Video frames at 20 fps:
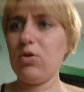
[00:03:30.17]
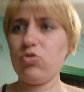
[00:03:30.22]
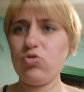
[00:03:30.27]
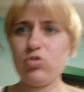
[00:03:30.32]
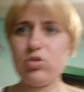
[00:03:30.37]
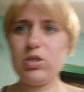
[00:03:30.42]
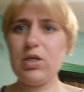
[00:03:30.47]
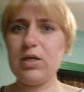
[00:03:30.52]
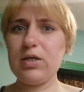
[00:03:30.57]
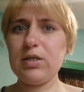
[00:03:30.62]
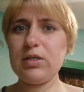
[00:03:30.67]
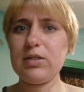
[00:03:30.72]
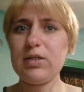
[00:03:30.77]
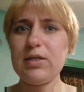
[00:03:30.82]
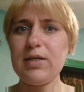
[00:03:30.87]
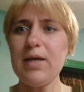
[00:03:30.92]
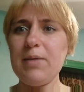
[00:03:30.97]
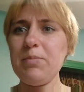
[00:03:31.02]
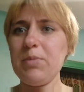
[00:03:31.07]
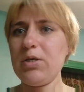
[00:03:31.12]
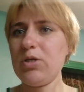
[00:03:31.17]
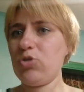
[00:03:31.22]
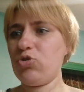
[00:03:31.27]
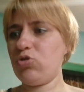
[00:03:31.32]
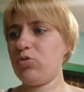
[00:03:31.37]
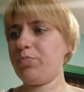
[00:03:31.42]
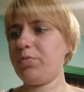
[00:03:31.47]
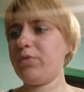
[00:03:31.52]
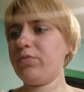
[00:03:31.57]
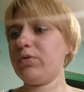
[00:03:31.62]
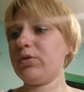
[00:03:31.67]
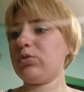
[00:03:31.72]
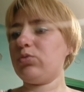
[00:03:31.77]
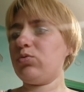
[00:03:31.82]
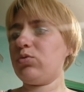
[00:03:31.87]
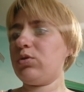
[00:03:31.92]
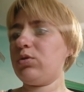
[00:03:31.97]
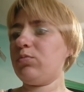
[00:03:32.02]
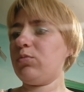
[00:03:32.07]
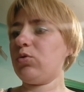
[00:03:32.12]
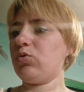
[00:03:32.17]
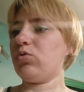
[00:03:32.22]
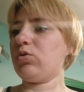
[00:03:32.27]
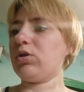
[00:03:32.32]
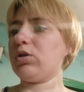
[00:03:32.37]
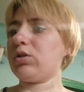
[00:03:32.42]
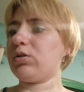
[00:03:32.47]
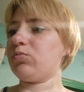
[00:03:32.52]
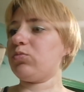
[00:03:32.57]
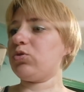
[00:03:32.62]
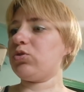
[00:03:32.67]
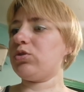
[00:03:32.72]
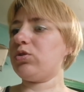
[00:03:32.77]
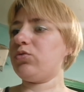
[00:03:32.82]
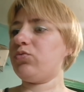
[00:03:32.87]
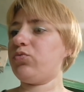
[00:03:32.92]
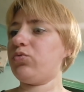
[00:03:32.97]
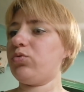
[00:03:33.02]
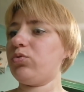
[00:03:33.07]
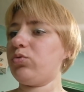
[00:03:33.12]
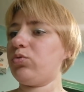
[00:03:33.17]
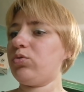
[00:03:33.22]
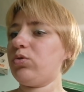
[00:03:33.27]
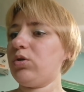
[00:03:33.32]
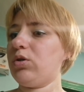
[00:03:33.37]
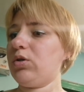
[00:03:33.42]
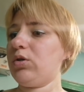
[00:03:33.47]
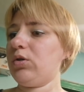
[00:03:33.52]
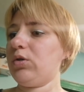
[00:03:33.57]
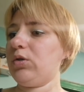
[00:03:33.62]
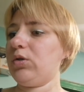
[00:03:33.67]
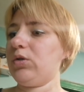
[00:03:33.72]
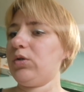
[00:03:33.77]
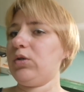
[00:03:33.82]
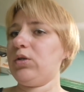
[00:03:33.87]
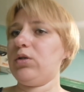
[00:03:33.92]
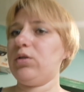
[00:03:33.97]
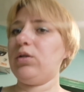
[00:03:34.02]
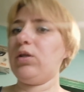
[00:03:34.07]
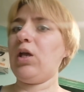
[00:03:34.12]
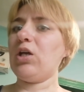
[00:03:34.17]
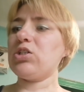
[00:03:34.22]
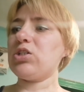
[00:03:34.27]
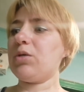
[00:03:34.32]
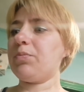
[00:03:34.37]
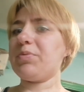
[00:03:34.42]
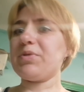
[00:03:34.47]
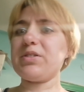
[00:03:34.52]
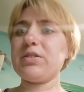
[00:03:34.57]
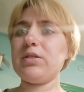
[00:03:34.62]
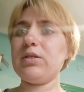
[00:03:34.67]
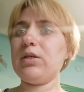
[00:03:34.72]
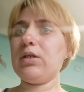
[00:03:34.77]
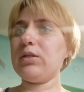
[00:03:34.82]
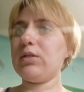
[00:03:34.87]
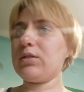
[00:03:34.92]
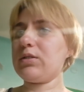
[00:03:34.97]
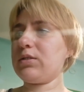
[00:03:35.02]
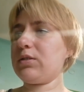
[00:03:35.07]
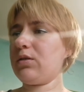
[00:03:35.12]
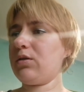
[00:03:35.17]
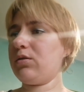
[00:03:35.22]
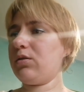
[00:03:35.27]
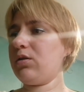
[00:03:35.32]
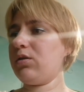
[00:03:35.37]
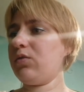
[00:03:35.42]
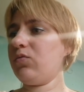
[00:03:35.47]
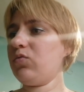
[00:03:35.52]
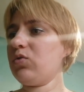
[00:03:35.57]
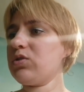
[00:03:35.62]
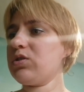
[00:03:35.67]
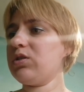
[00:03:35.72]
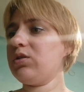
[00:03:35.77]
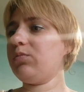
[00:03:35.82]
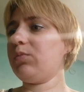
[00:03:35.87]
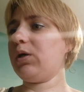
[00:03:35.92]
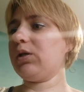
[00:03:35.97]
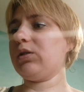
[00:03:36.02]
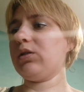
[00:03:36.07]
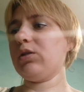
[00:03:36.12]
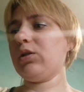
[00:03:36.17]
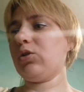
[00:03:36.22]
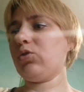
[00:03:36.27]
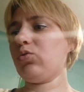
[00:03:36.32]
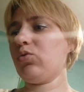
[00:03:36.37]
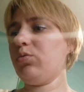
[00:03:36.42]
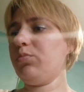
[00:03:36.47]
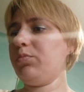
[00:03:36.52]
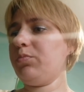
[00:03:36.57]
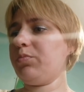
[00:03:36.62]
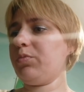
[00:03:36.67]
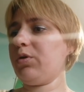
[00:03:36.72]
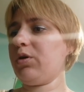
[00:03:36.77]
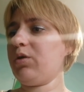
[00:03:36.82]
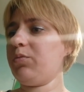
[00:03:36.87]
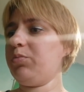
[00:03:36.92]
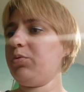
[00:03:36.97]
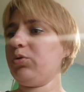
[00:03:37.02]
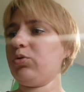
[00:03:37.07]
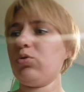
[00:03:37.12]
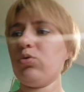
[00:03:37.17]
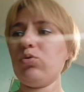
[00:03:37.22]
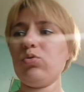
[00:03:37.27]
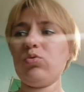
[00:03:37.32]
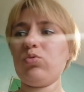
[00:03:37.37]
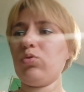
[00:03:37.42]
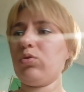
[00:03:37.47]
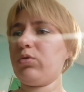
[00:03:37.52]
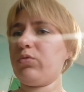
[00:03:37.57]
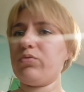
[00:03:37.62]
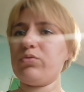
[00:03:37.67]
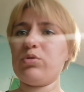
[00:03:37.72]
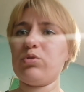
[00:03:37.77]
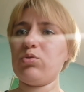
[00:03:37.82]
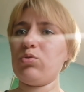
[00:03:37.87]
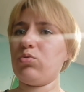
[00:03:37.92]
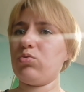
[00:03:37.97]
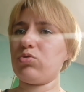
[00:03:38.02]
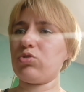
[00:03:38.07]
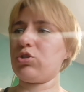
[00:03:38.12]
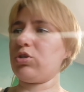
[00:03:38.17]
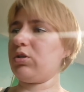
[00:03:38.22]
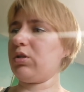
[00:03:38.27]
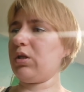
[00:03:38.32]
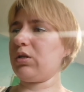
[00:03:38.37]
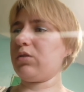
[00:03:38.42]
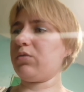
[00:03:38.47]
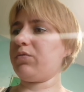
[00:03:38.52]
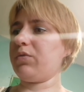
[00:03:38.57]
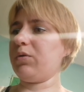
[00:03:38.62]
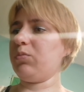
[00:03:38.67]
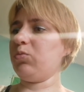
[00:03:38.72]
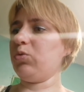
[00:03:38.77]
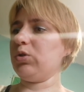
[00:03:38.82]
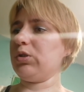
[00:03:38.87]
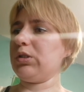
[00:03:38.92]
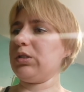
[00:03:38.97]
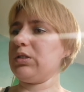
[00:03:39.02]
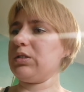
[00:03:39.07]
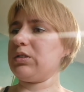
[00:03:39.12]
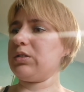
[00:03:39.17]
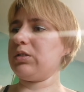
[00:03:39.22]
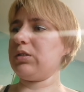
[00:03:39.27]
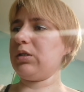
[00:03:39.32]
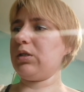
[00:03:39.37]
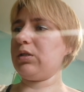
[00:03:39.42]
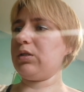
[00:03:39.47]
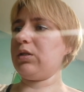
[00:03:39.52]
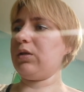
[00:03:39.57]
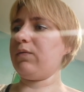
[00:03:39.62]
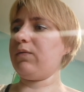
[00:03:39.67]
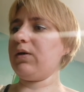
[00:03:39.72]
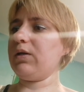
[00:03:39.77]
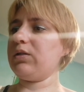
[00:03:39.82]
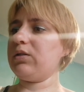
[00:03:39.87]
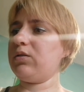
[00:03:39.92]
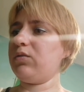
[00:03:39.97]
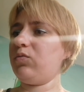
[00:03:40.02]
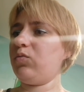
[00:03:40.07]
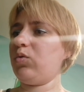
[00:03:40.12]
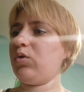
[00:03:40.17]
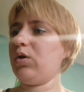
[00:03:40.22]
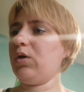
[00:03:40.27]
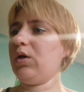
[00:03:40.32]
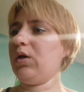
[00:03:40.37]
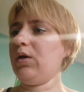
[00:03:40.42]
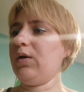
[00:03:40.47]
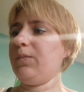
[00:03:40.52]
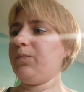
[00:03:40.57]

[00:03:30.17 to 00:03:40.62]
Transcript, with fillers: Что-то я к этой камере еще привыкнуть не могу, к этому телефону. Я сейчас постоянно стала на него снимать, а на том работаю. Но ну, тот все уже надо в ремонт нести, отдавать его.